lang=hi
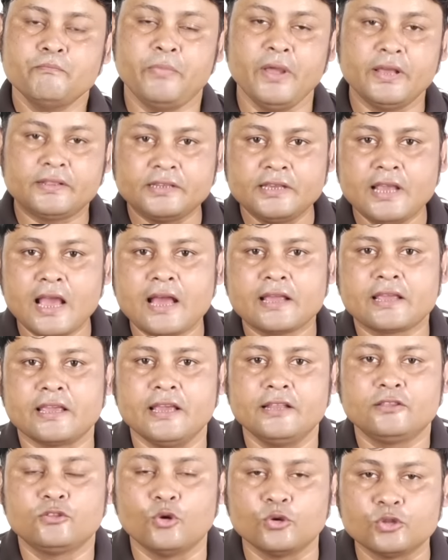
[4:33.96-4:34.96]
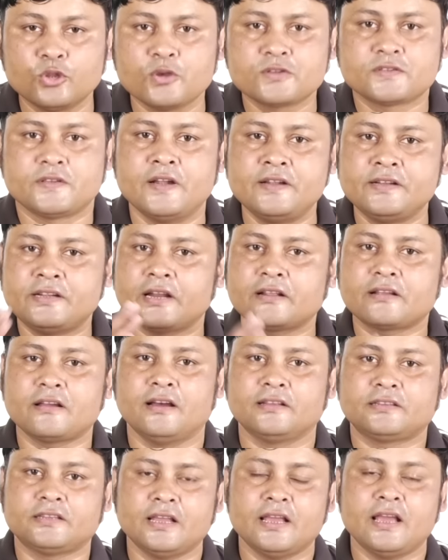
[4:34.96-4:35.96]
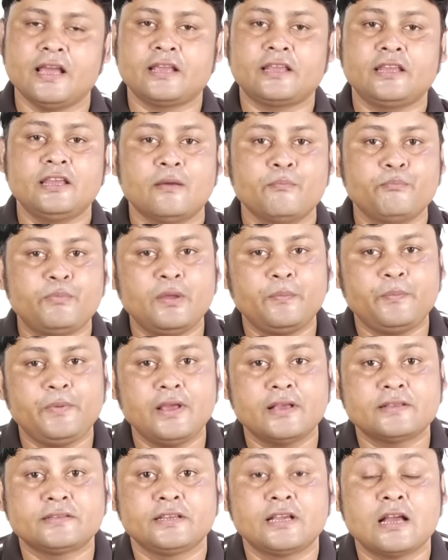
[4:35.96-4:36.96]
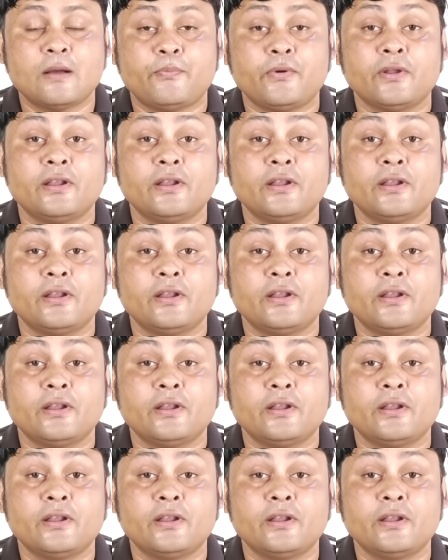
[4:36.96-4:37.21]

बेतिया के दो दो सेंटर कहते हैं कि हम बीपीएससी का